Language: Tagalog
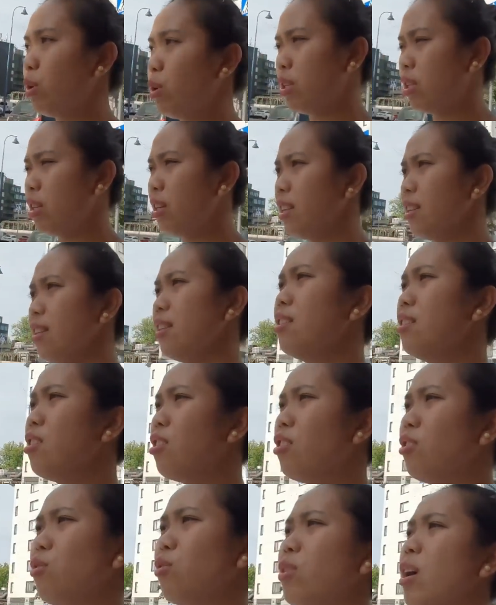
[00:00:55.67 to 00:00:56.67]
it was really
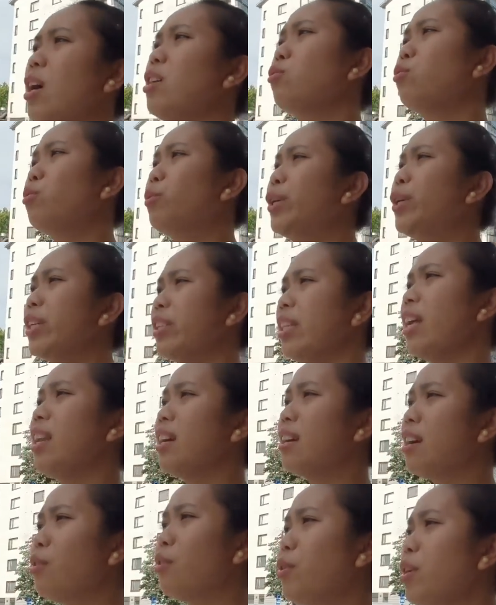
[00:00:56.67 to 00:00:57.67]
long at work
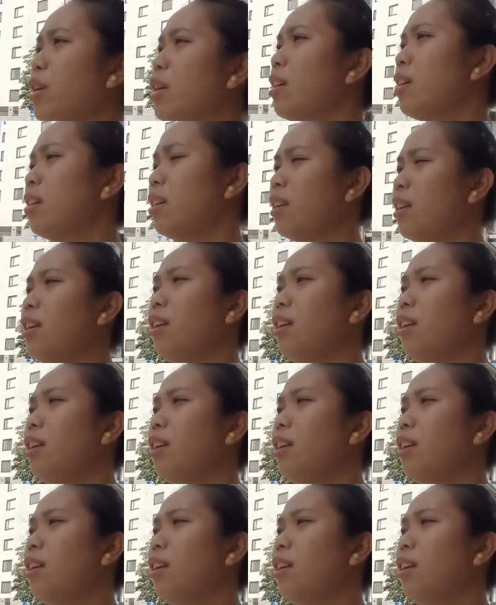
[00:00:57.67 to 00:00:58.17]
talaga. Uy,